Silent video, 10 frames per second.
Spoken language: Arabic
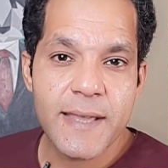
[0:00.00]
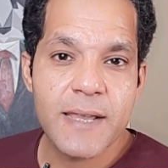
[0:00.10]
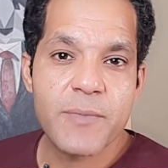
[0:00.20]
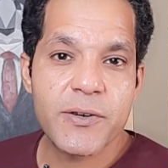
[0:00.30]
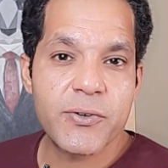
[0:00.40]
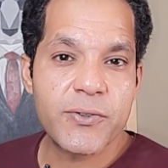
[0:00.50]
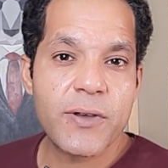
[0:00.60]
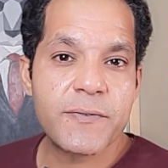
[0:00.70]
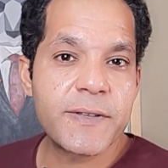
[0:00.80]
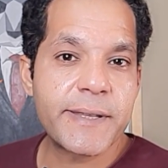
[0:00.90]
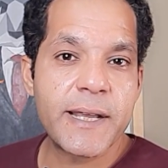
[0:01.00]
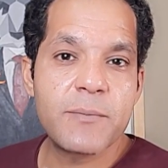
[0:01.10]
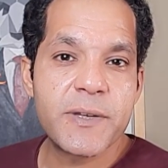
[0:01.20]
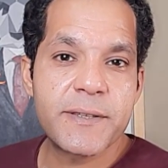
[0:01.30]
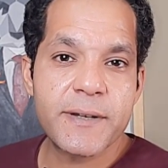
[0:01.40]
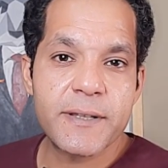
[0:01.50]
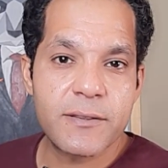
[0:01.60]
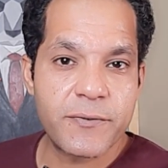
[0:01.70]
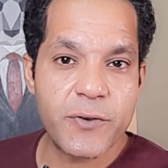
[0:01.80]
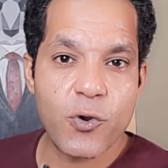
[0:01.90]
دايما إضافة كلمة
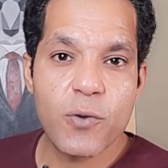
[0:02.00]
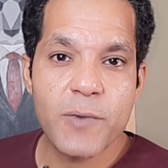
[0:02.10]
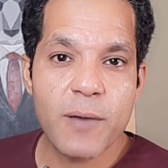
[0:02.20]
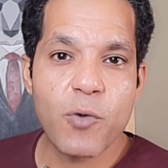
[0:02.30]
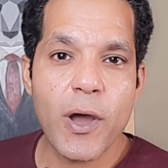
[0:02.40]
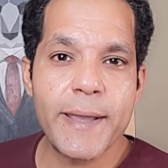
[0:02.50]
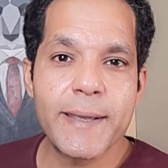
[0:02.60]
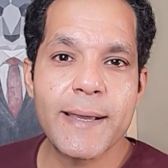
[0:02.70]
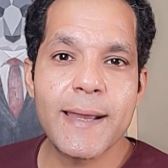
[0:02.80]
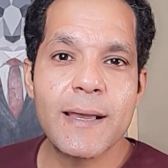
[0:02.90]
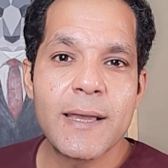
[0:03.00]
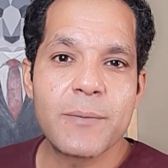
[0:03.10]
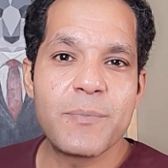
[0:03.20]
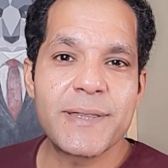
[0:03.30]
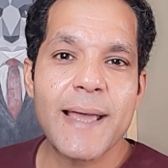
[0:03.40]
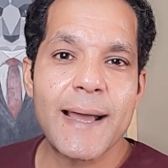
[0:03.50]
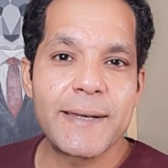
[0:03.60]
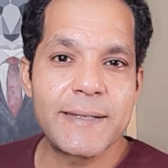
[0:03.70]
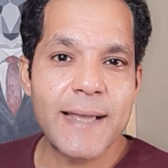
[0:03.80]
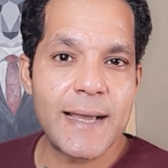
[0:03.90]
رد في جملة معينة
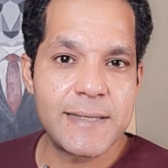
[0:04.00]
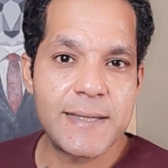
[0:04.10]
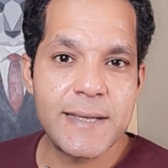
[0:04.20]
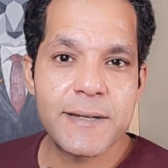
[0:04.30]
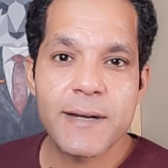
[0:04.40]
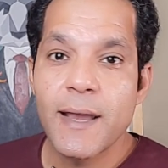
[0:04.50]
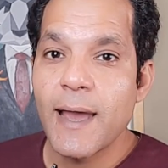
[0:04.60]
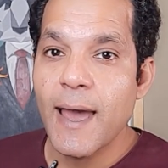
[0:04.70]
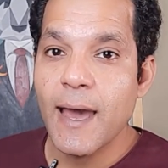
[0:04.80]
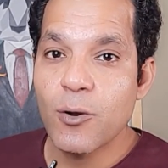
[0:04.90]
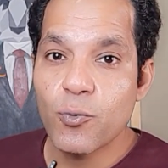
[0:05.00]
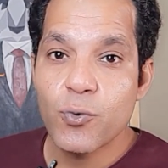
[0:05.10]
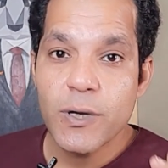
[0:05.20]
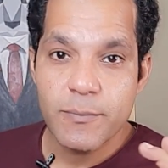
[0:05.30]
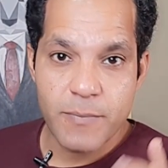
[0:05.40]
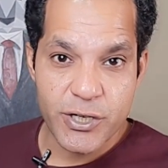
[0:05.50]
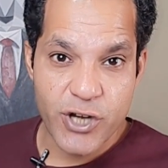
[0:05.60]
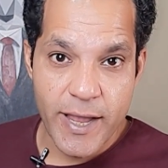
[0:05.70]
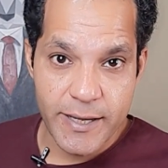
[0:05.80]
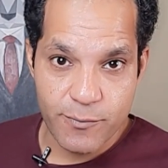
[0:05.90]
بتعني تحذير أو
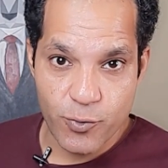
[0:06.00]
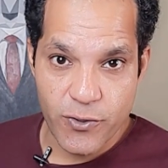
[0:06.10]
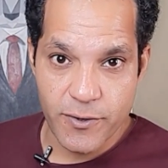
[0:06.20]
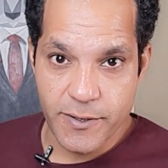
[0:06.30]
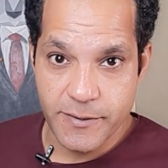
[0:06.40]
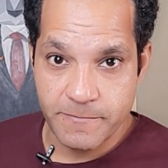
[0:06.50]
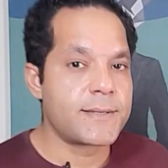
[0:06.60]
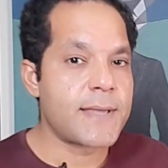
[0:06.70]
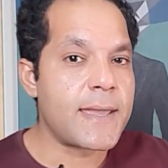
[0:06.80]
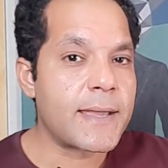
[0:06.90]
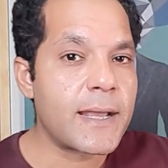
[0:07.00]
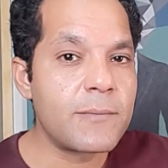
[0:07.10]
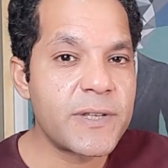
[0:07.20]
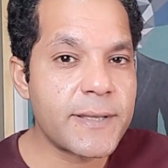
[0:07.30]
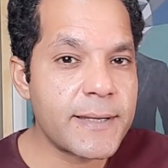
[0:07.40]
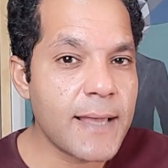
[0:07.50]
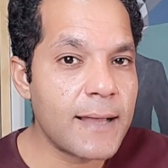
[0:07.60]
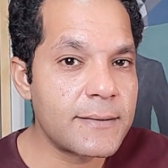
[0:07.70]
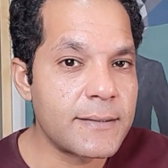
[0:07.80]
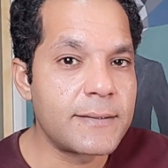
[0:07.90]
مشاعر مثارة زي كلمة ريد
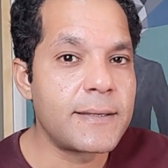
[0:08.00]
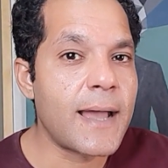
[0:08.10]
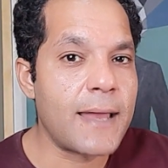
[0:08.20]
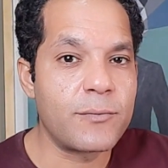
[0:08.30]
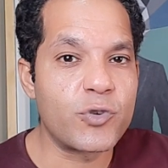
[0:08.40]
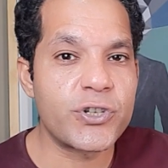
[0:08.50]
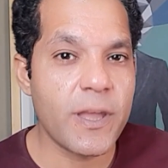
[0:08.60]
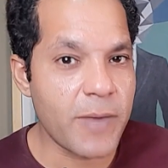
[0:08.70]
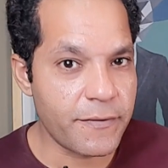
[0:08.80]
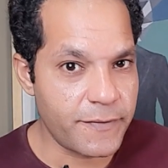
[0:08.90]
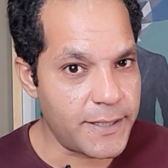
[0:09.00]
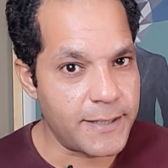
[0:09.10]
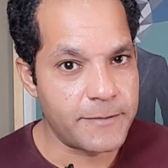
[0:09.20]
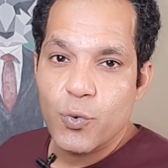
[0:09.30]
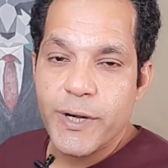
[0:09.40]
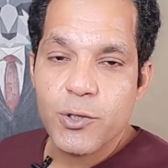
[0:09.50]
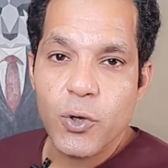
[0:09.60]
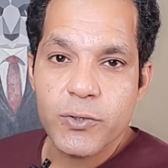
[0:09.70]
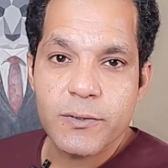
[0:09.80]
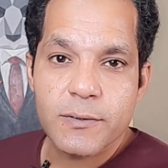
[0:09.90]
هاندد يعني مشتبه فيه وريد
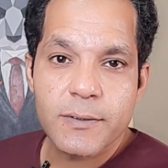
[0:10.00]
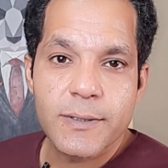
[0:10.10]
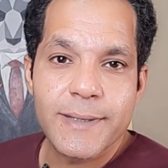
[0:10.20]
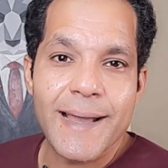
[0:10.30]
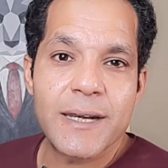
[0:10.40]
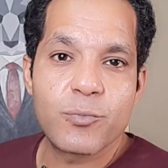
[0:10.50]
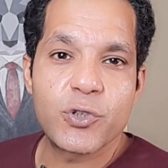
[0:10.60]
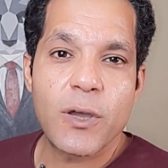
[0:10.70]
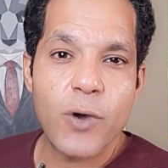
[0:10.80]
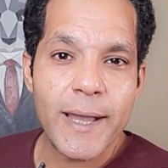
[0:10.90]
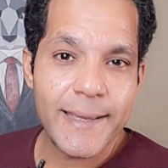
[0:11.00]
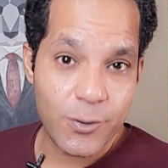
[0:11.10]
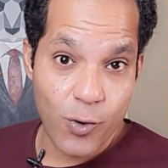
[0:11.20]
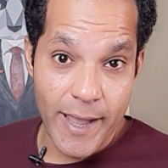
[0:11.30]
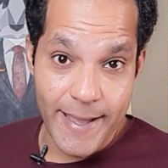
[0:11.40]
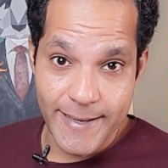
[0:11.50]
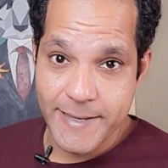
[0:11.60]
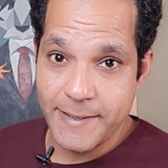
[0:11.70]
هوت يعني متوهج وهائج